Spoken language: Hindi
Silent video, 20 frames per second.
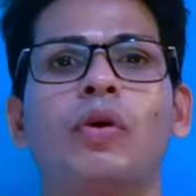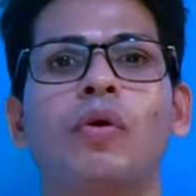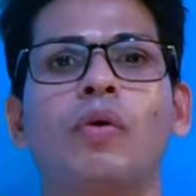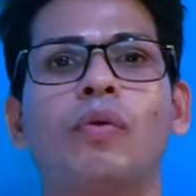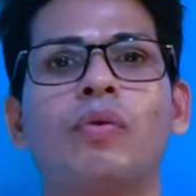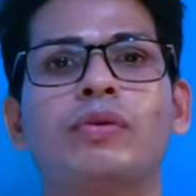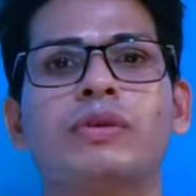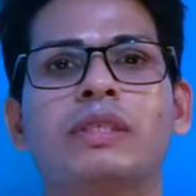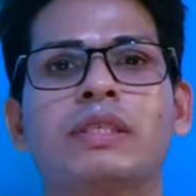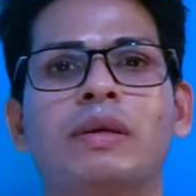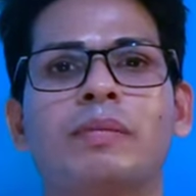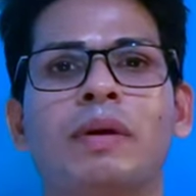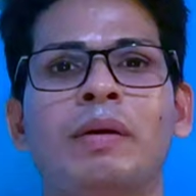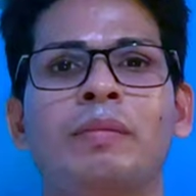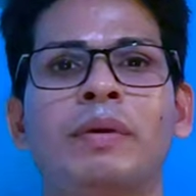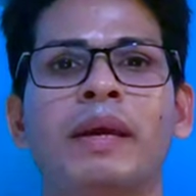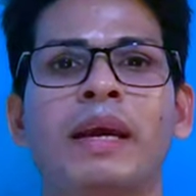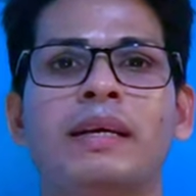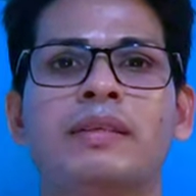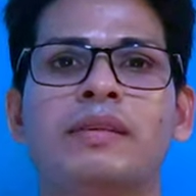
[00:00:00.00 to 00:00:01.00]
तो उस समय
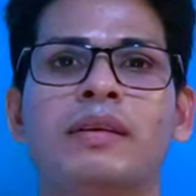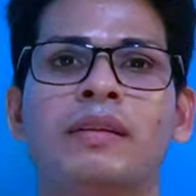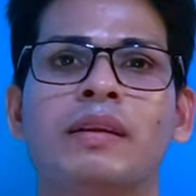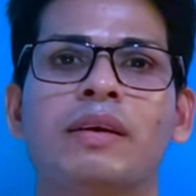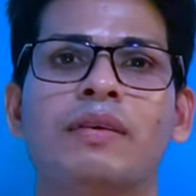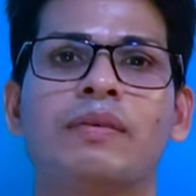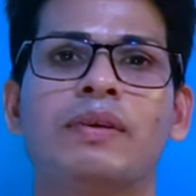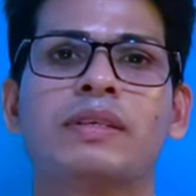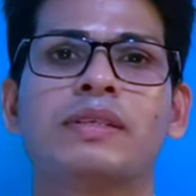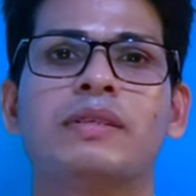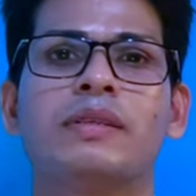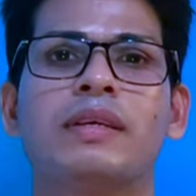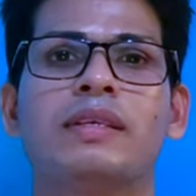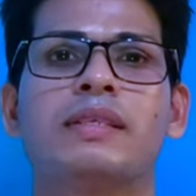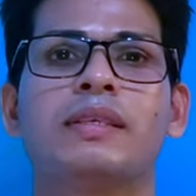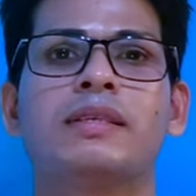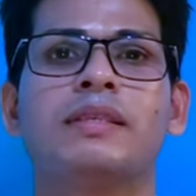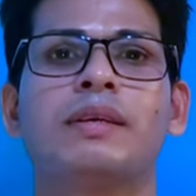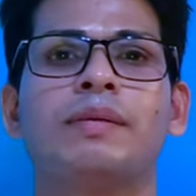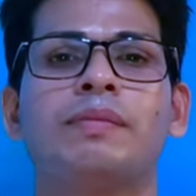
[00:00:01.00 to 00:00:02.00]
भी ऐसे
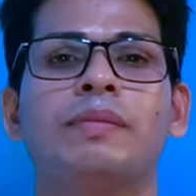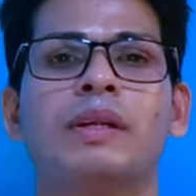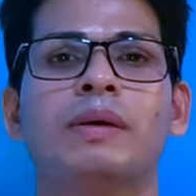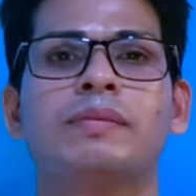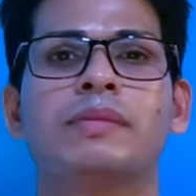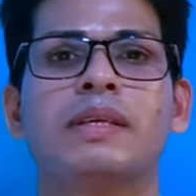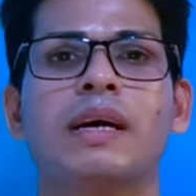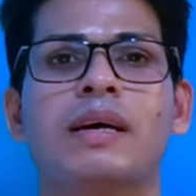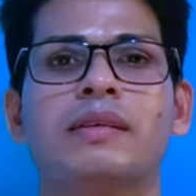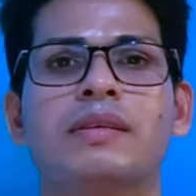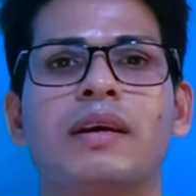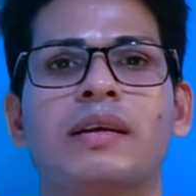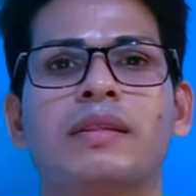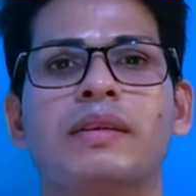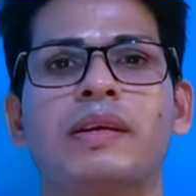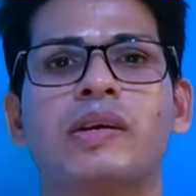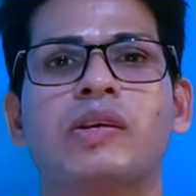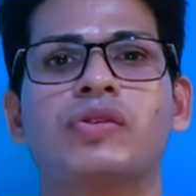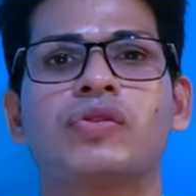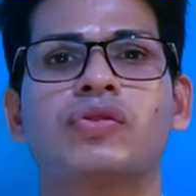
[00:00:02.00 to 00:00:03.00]
नर्वसनेस की सिम्टम्स आ
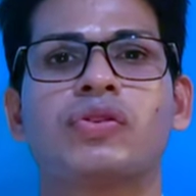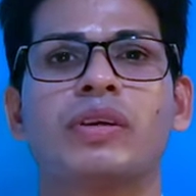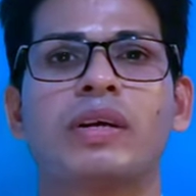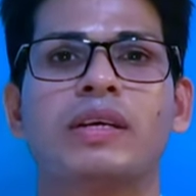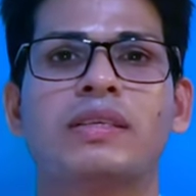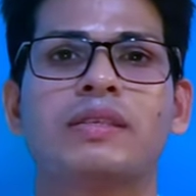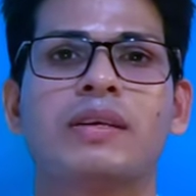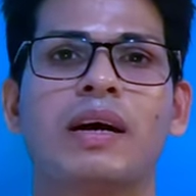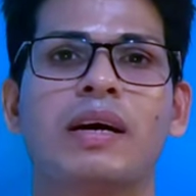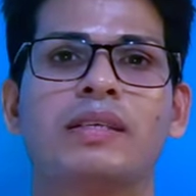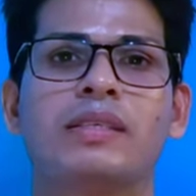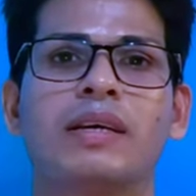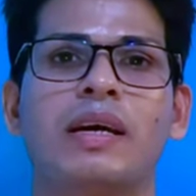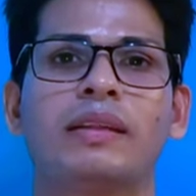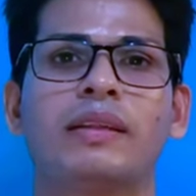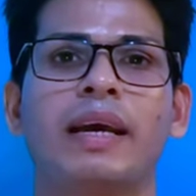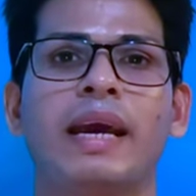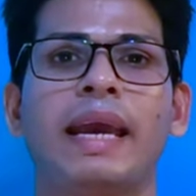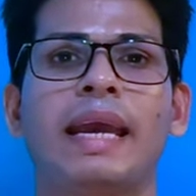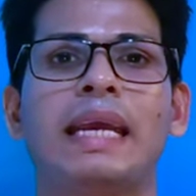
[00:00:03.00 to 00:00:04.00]
जाती है स्ट्रेस आ
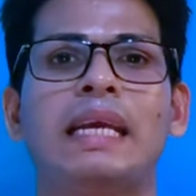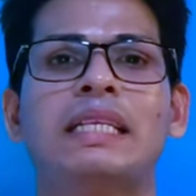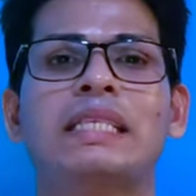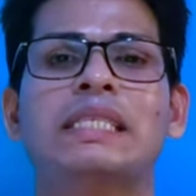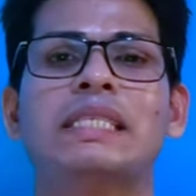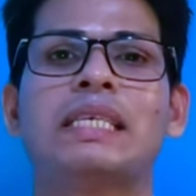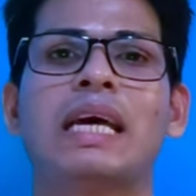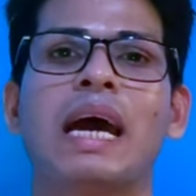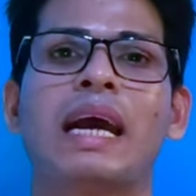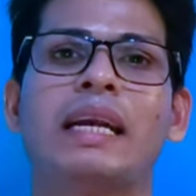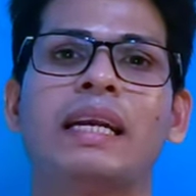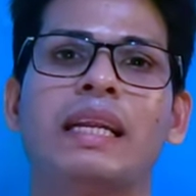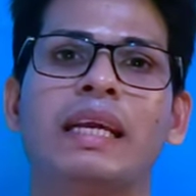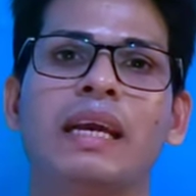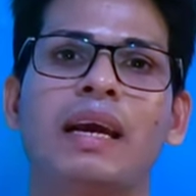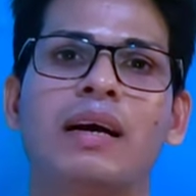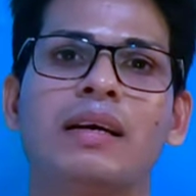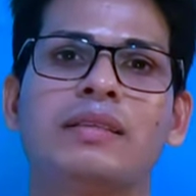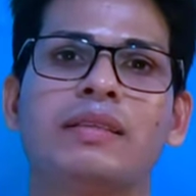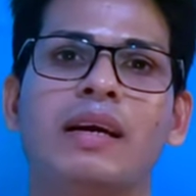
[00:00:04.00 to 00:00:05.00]
जाता है
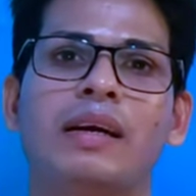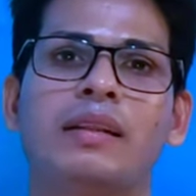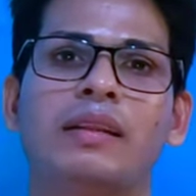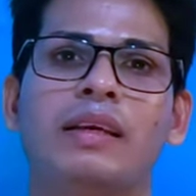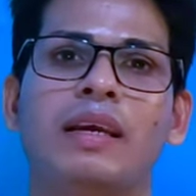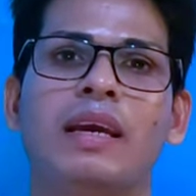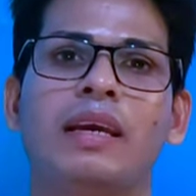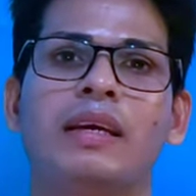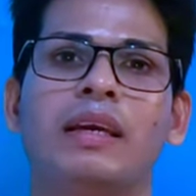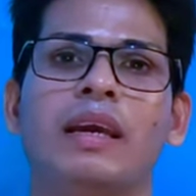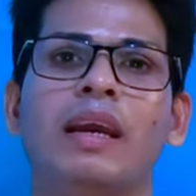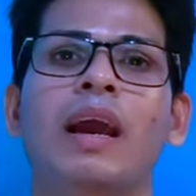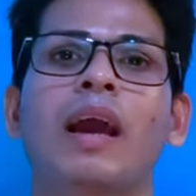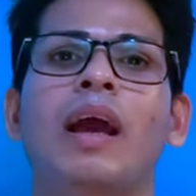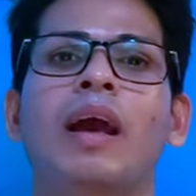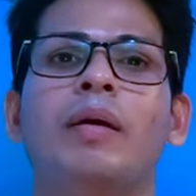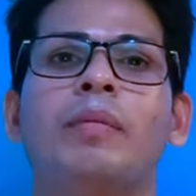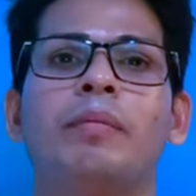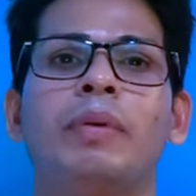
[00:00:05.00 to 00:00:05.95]
इन्जाइटी आ जाती है कि